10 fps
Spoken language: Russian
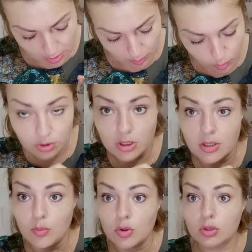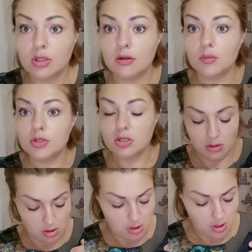Молния добротная вообще.
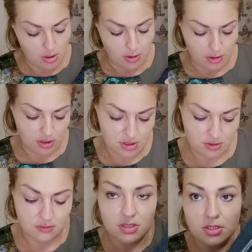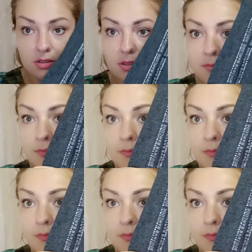Красиво сделано.